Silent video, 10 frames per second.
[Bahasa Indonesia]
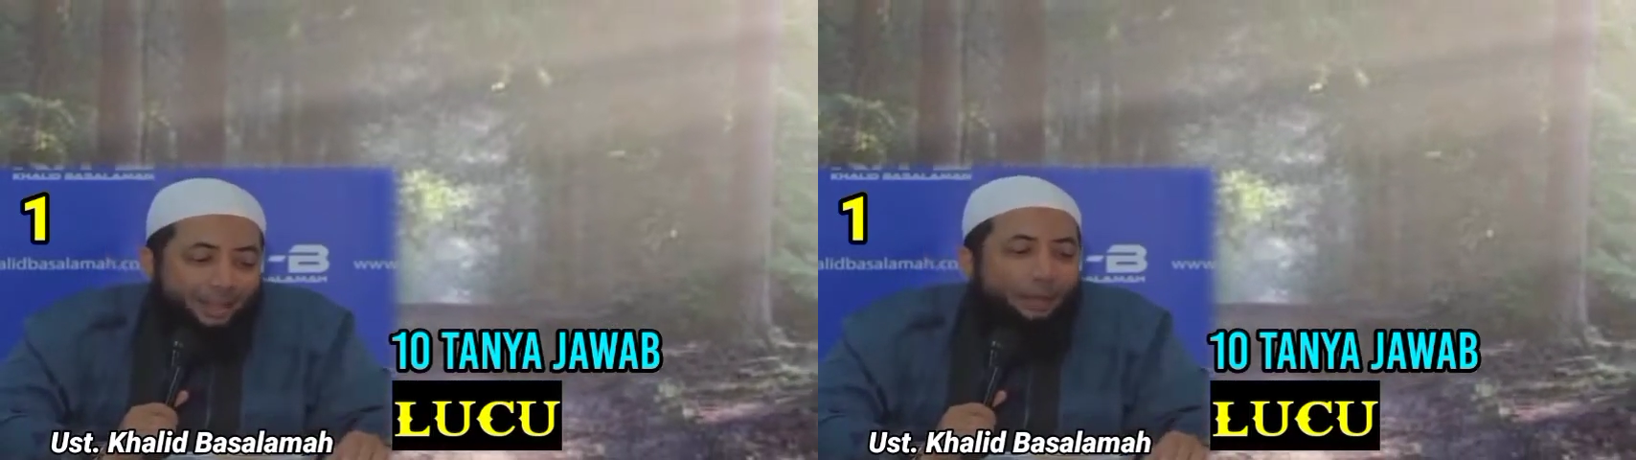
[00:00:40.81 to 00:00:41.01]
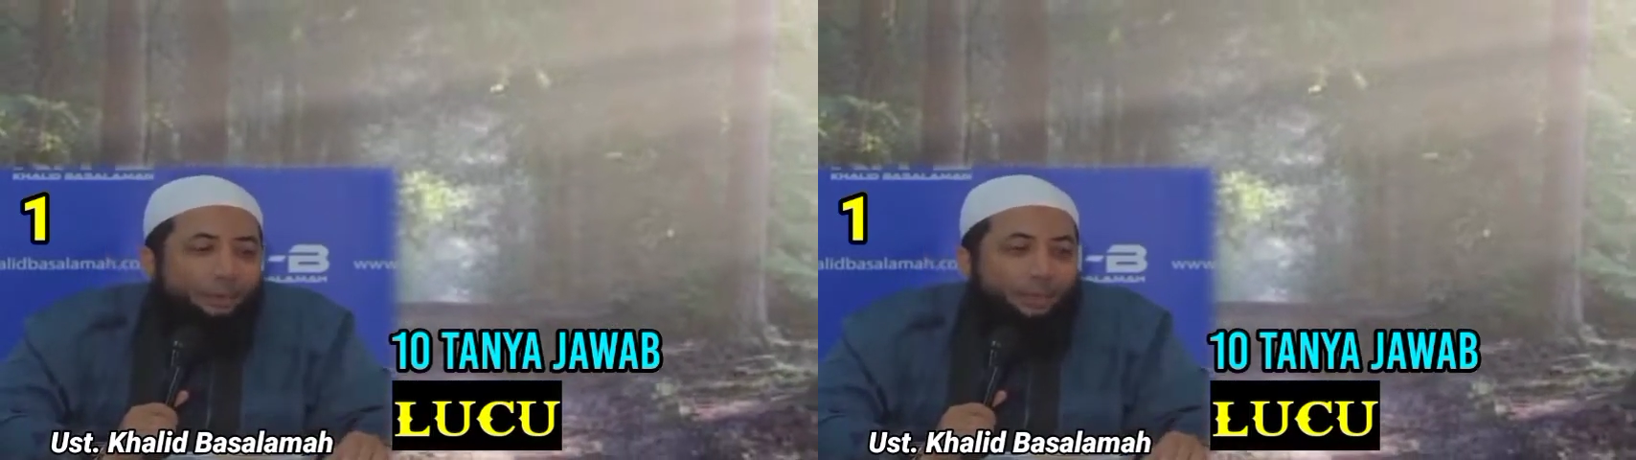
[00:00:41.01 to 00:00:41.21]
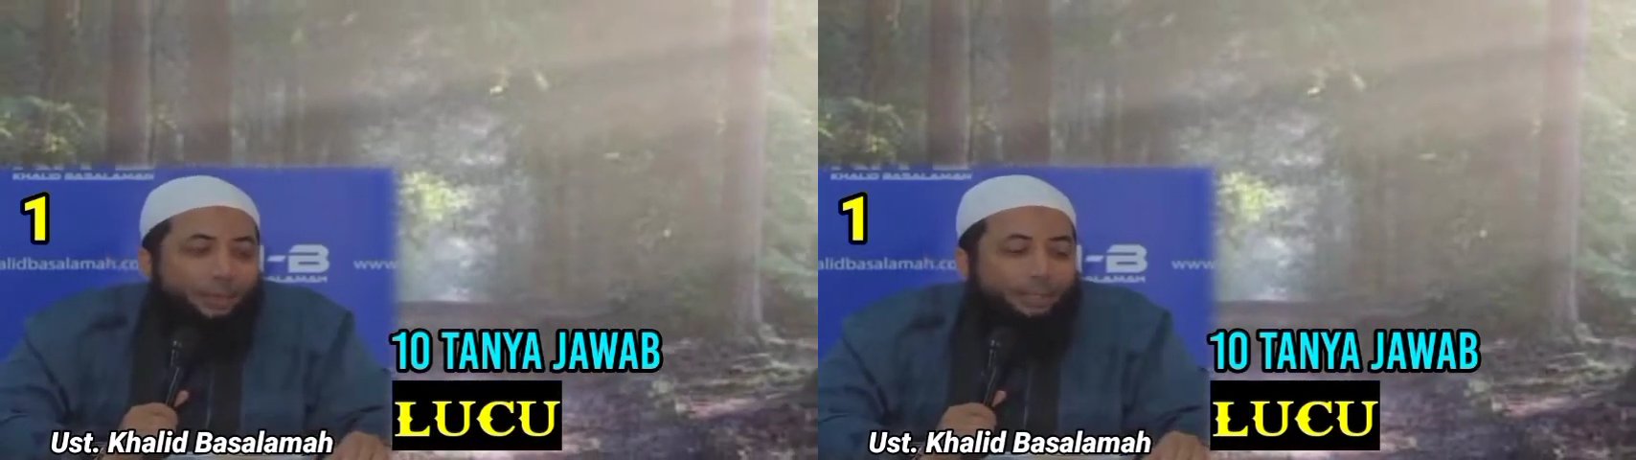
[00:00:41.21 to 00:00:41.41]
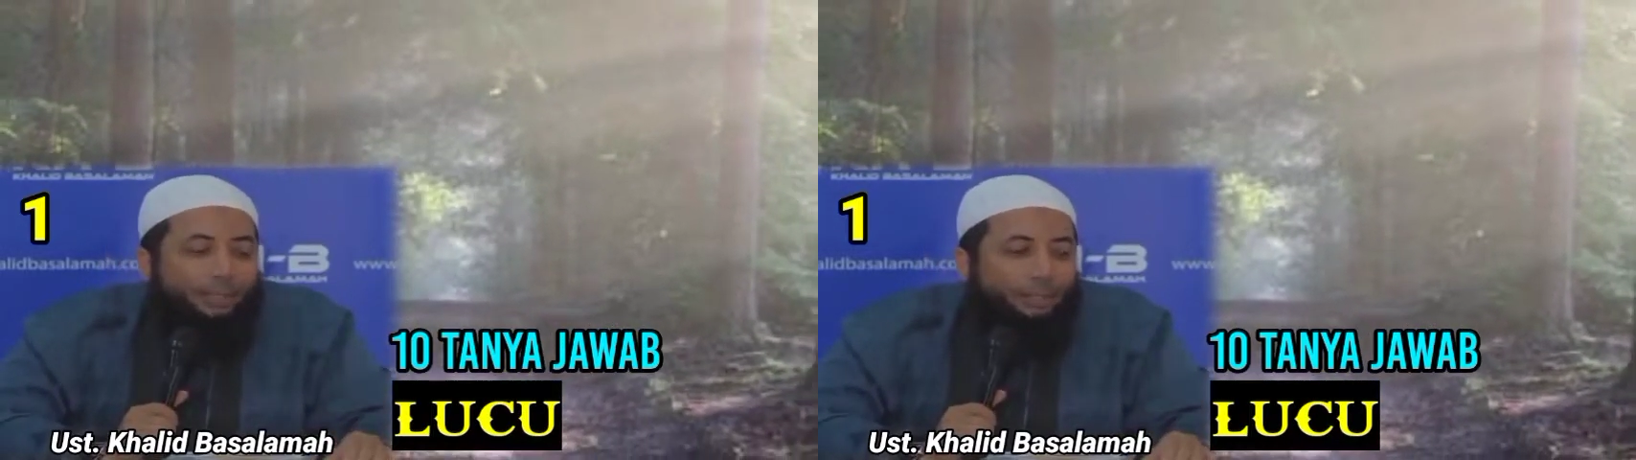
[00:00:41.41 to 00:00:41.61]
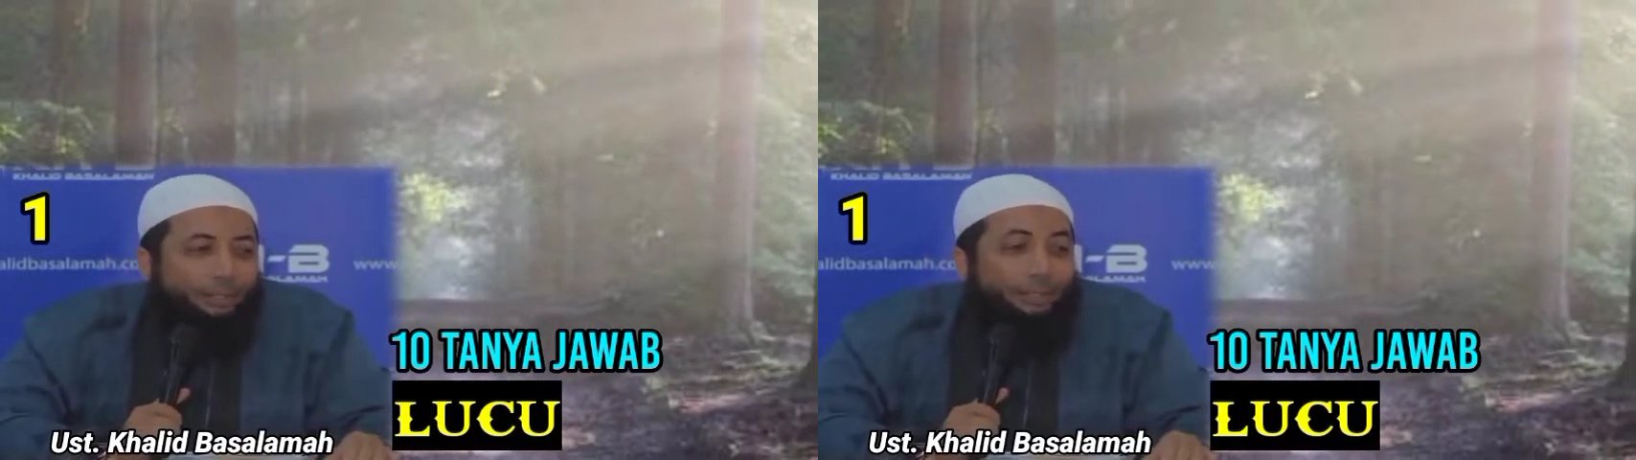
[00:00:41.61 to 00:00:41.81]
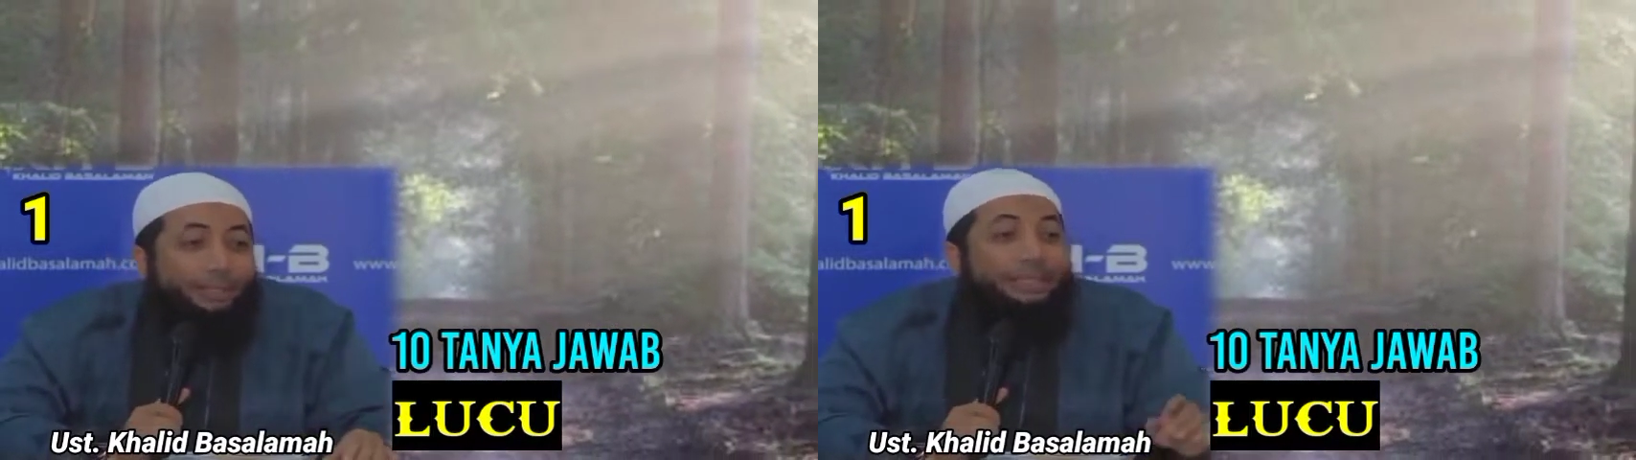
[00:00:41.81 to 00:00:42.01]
Lawan kan setan.